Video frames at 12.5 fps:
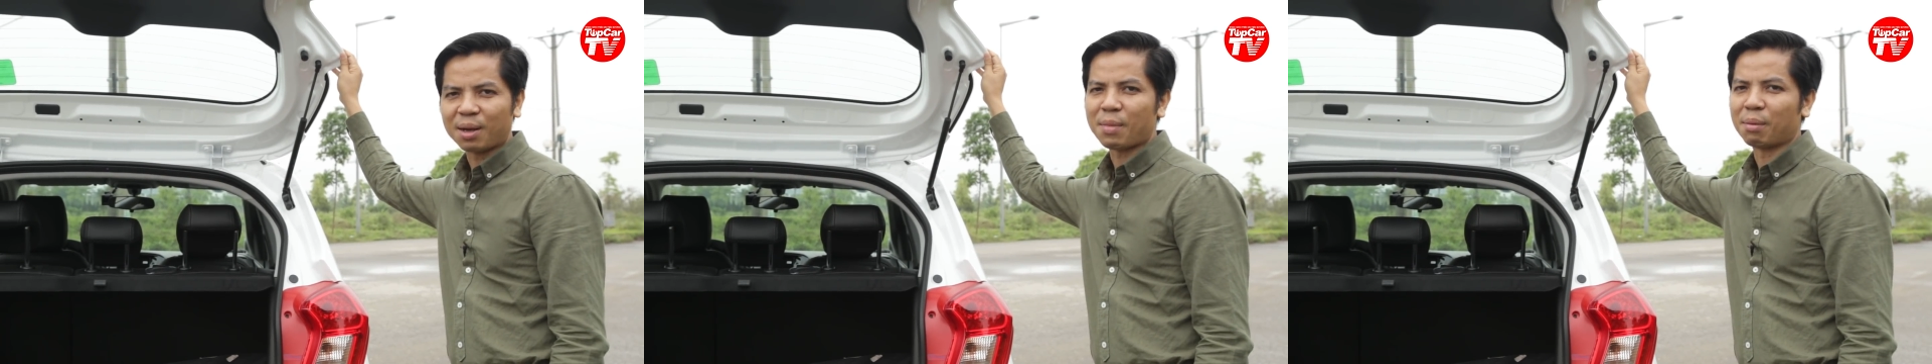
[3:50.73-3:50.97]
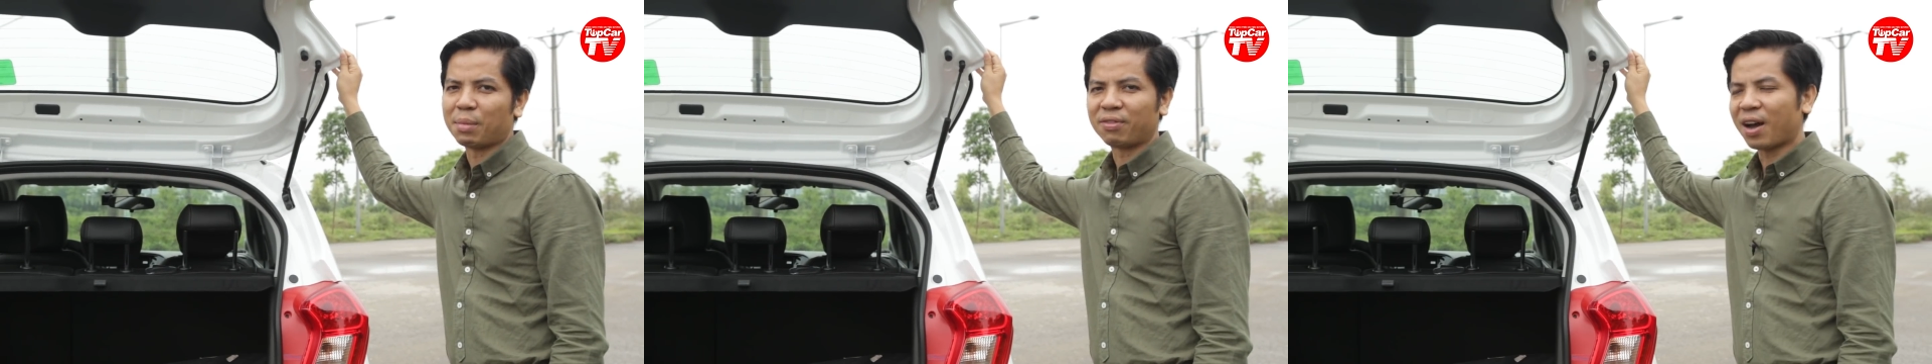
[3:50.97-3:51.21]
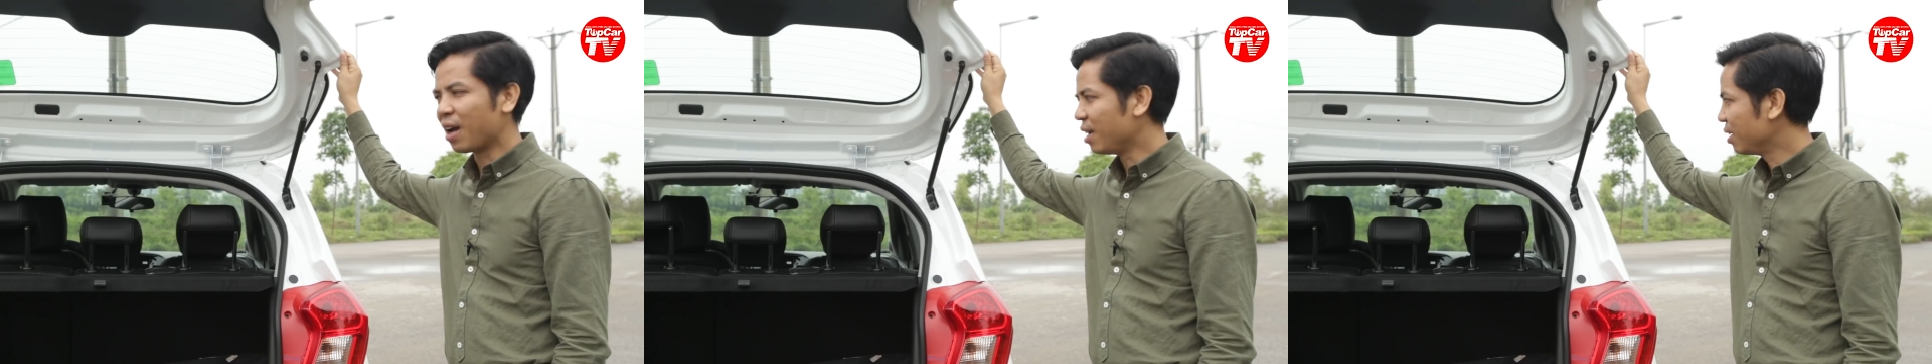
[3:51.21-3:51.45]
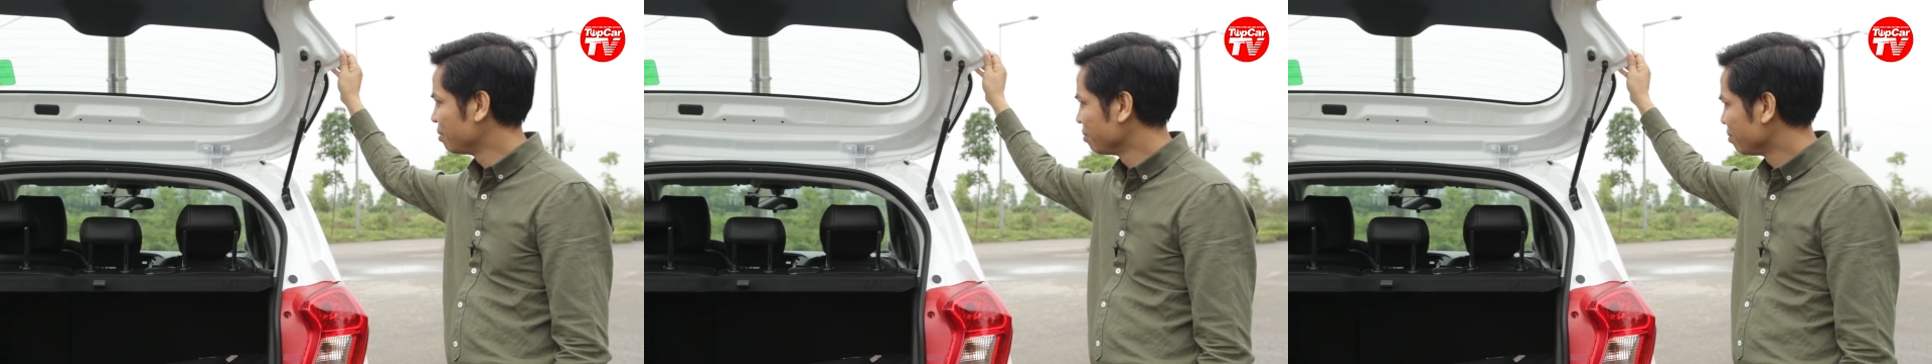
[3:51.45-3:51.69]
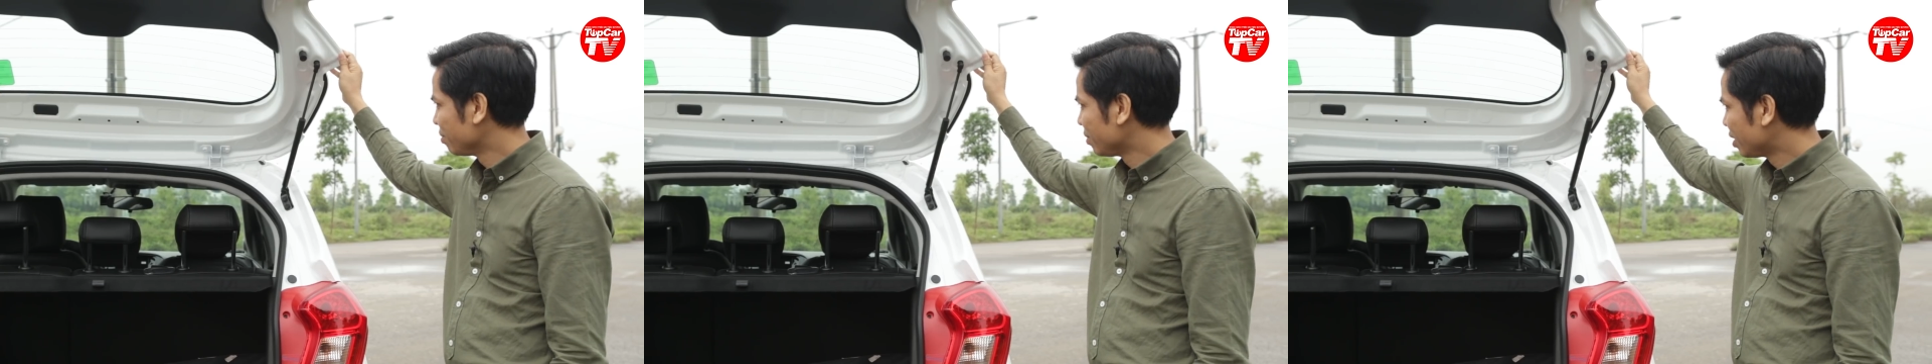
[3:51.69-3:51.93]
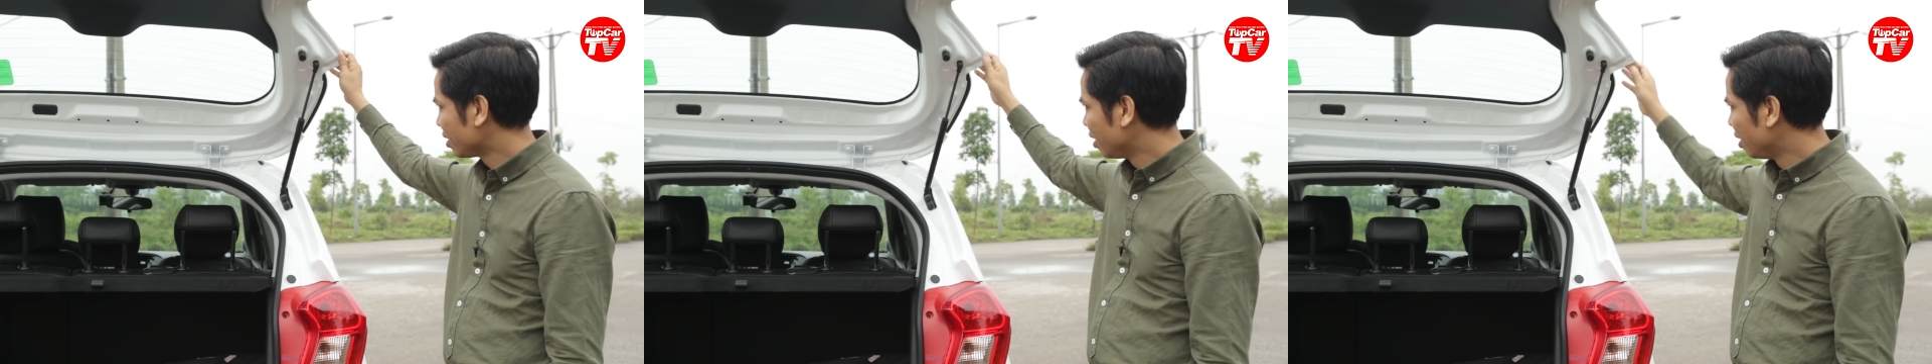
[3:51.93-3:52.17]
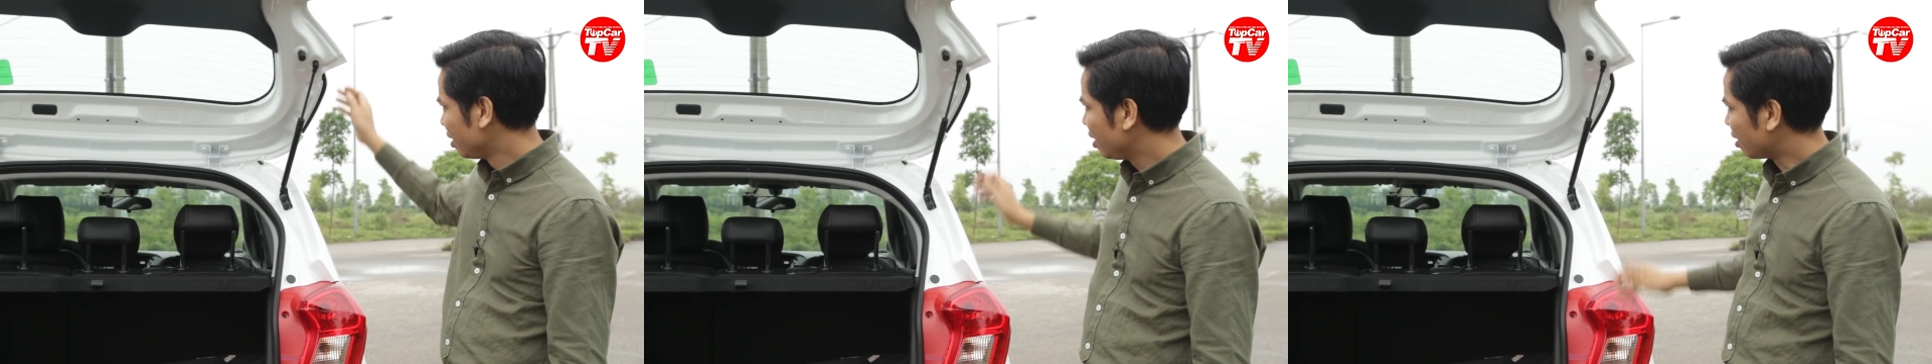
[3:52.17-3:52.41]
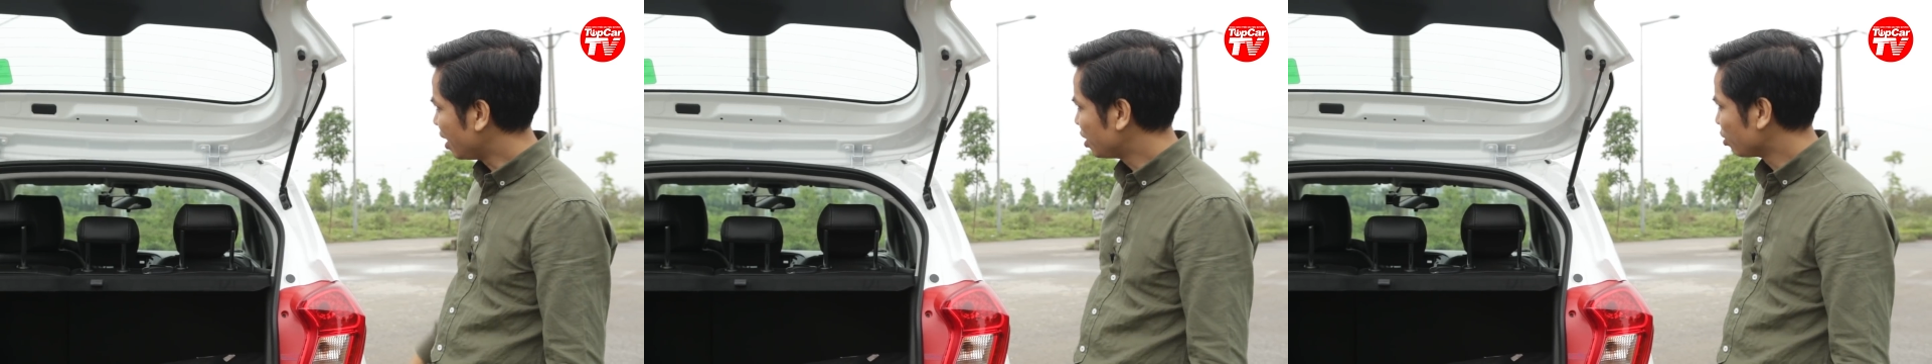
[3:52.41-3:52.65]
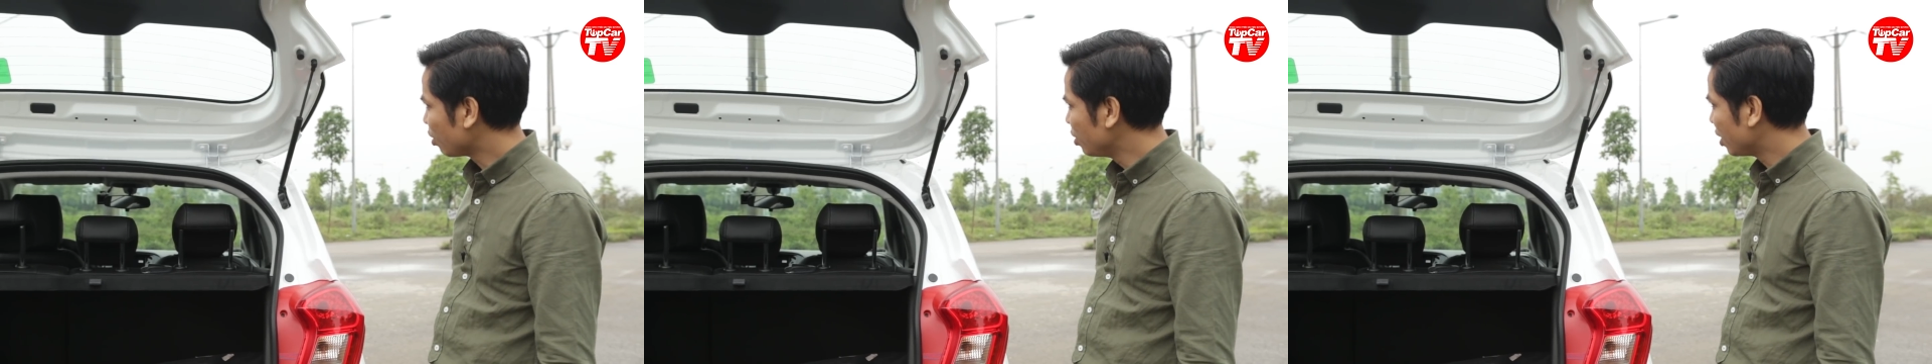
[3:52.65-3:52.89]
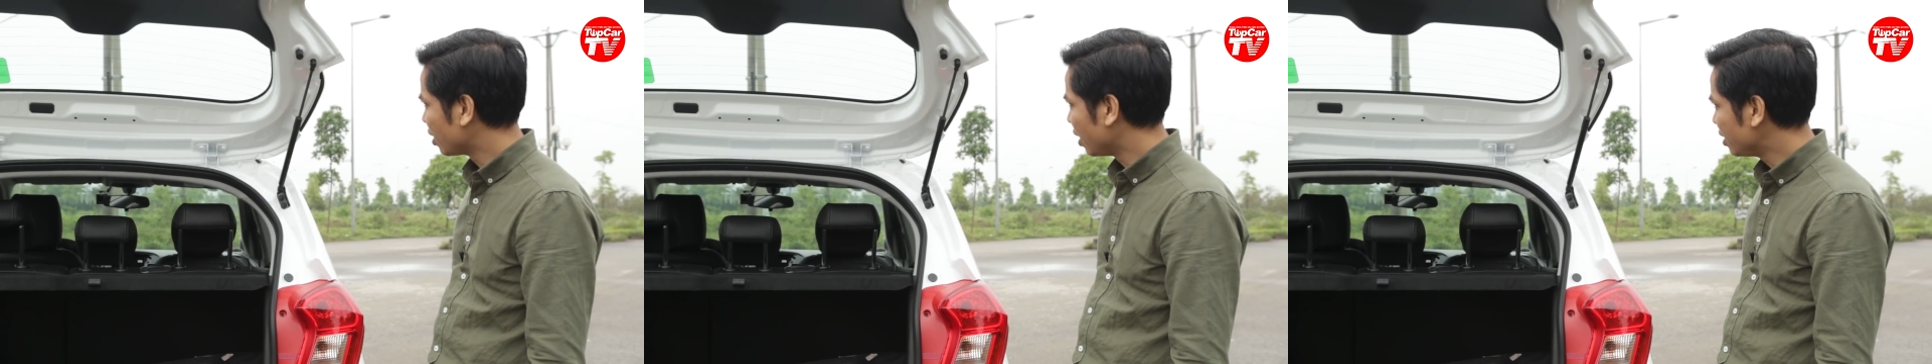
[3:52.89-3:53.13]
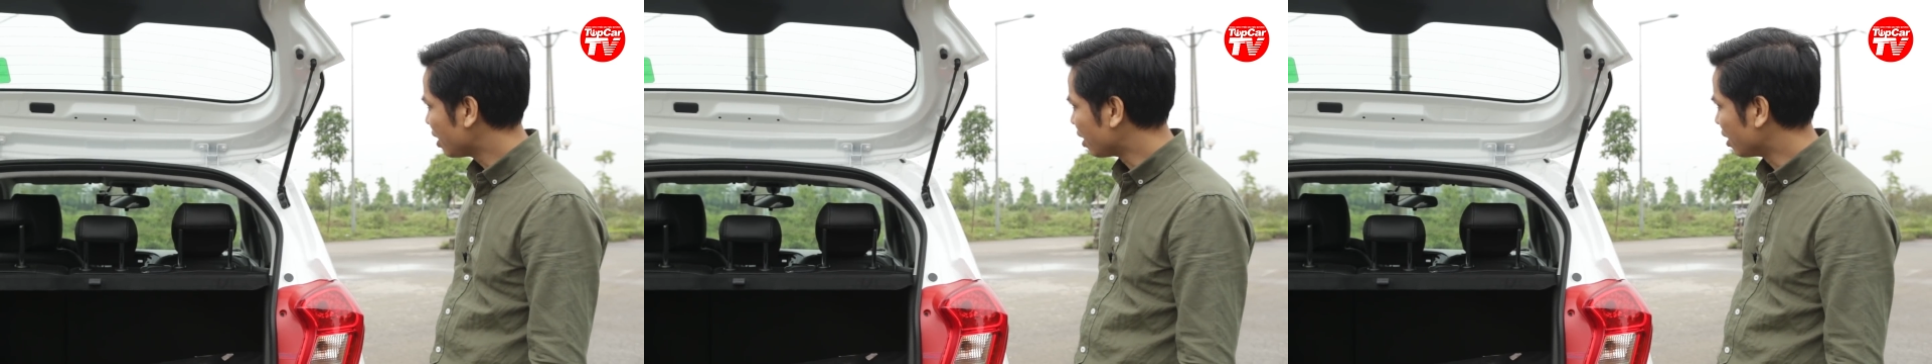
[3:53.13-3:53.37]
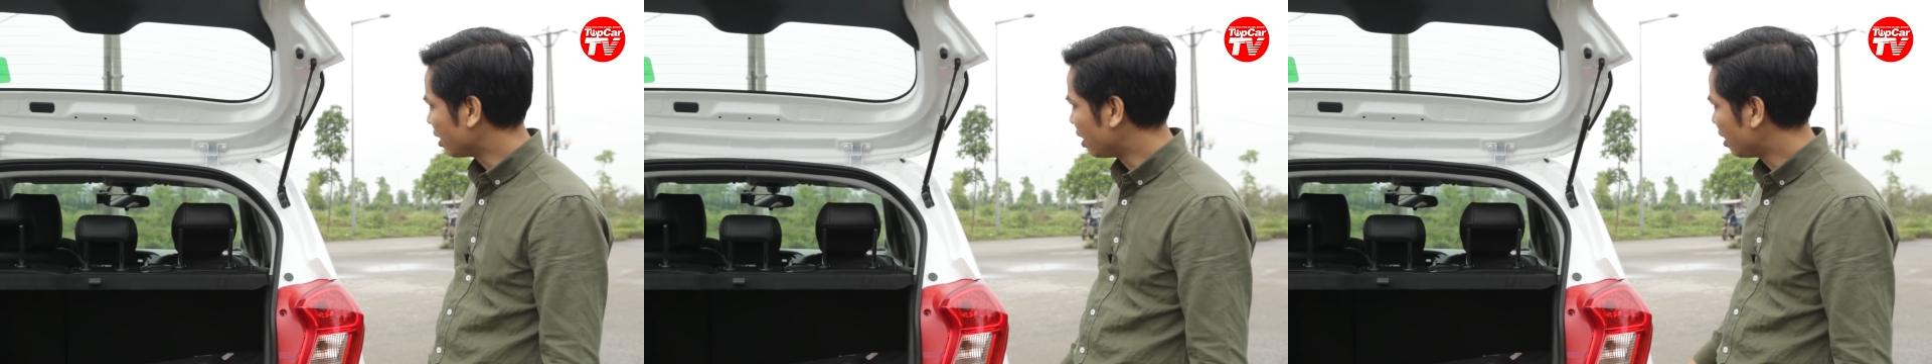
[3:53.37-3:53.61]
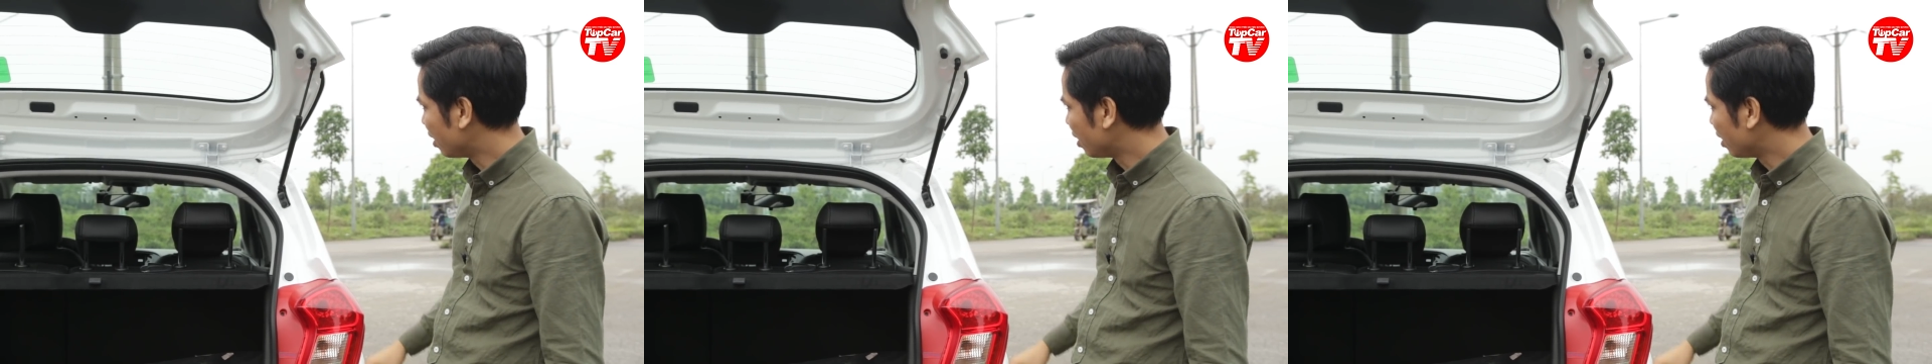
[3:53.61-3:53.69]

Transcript: đẹp bằng mặt phải. Thì ở đây chúng tôi nhận thấy rằng